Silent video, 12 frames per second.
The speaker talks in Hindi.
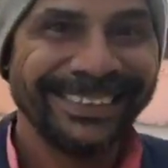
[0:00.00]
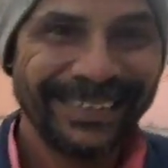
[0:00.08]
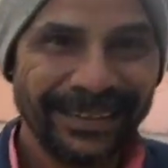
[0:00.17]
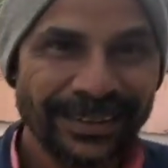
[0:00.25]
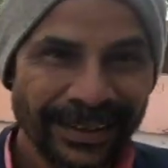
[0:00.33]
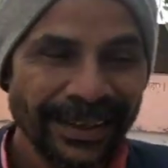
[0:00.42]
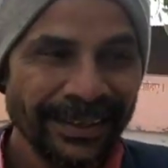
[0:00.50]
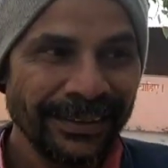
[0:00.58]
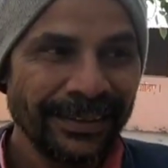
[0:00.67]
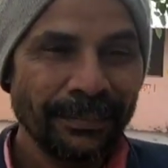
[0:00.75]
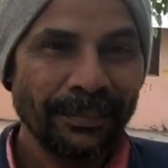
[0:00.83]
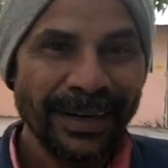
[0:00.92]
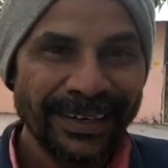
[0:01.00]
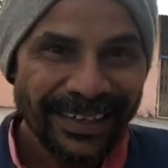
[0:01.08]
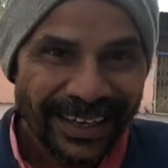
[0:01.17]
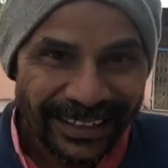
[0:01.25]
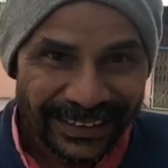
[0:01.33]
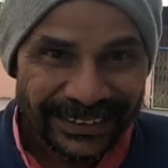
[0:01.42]
बलराम जी है
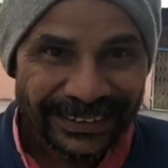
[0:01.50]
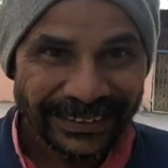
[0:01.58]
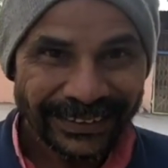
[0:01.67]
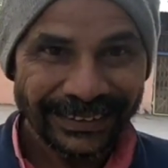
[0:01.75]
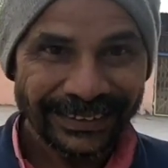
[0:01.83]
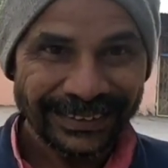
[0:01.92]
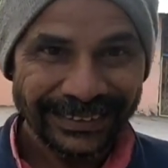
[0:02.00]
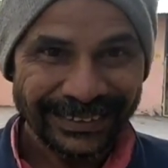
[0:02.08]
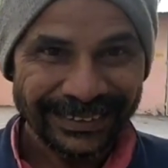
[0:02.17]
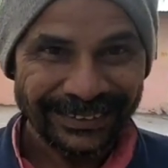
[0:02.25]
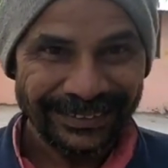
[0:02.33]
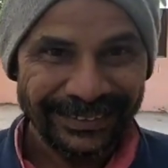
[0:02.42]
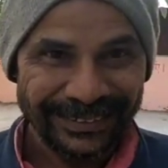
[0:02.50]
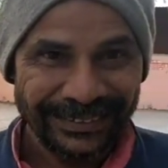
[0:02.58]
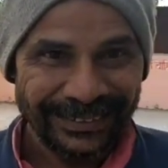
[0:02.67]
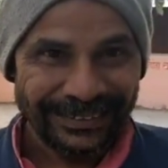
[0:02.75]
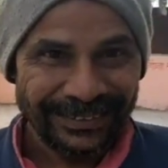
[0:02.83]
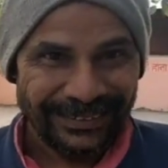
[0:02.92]
भंडारी बलराम
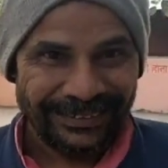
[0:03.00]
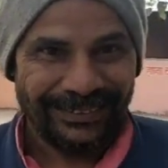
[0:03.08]
भंडारी